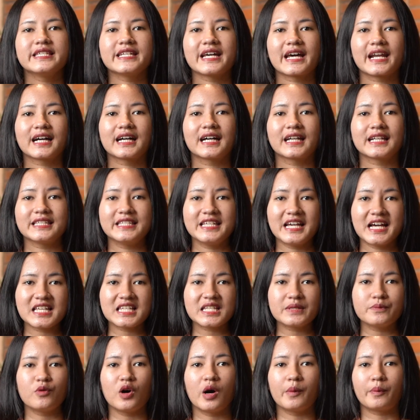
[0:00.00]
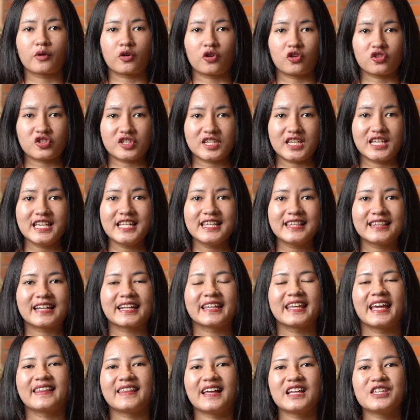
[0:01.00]
Cara kerja sebuah proxy
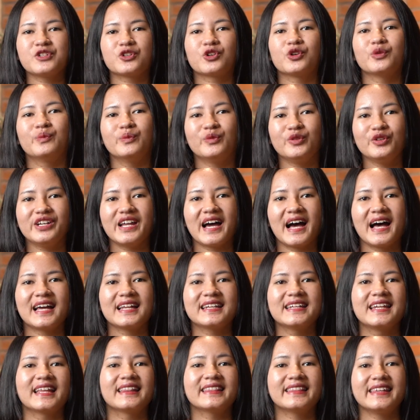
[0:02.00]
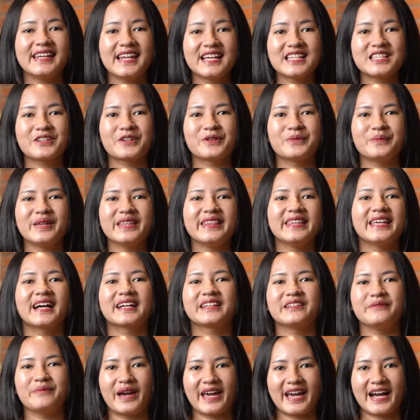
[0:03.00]
ternyata cukup mudah dan tidak serumit
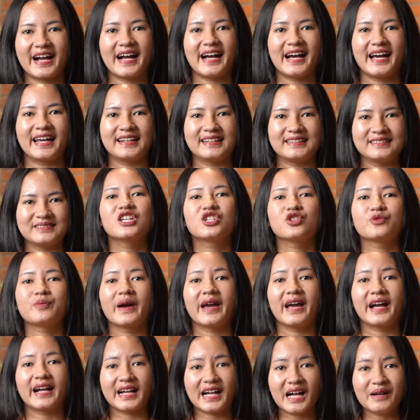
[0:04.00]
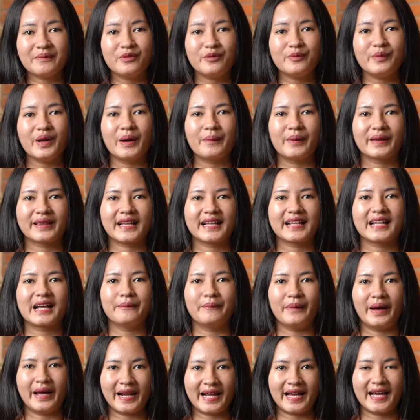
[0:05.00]
yang dibayangkan. Supaya kamu mendapatkan
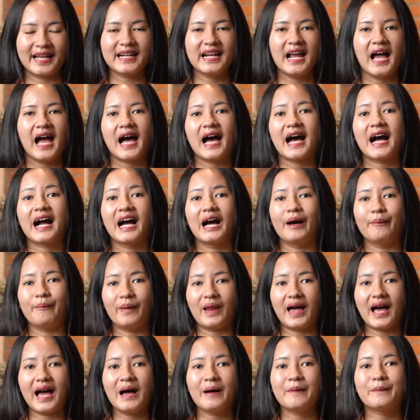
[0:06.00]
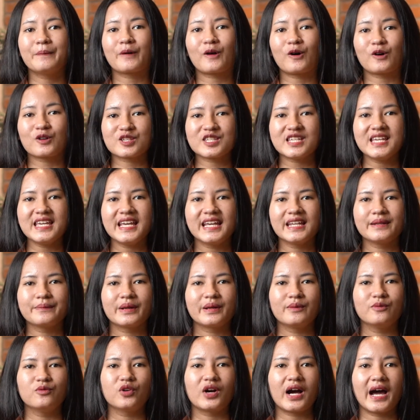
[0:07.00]
gambaran, anggaplah proxy ingin
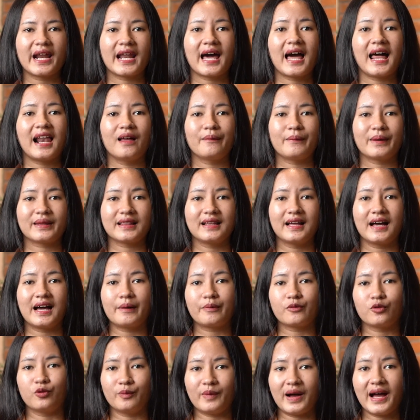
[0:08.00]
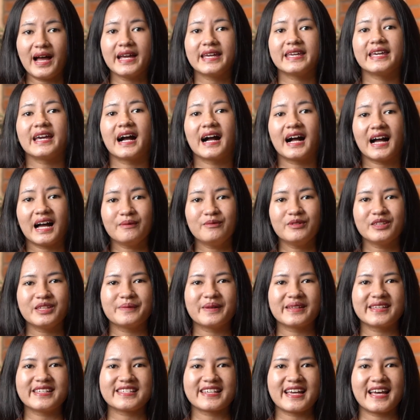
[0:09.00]
menemukan alamat lengkap rumah yang kamu
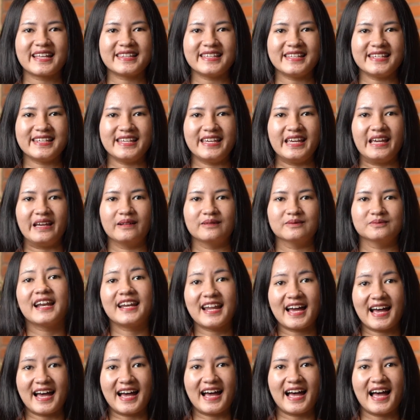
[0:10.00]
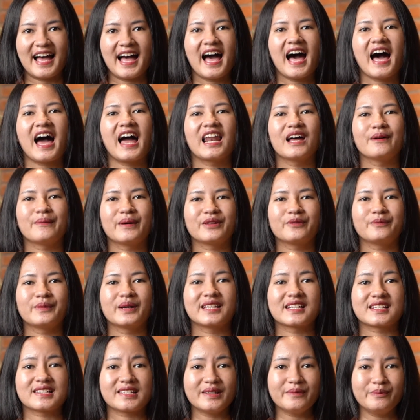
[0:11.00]
tempati saat ini. Nah, alamat
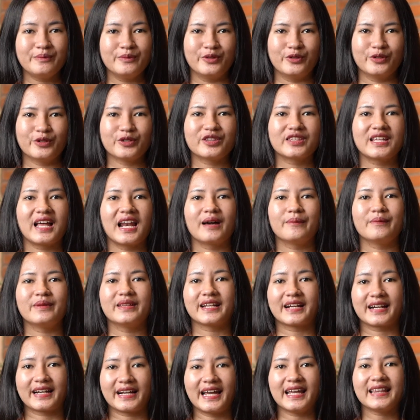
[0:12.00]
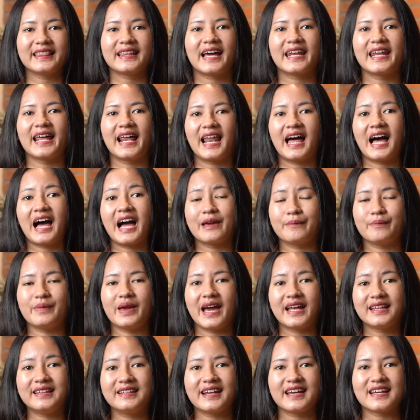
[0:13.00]
rumah tersebut dalam internet adalah IP
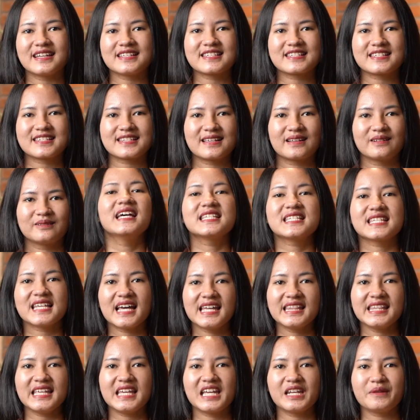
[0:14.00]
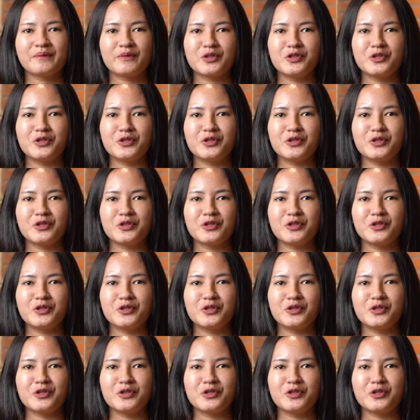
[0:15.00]
address. Saat ingin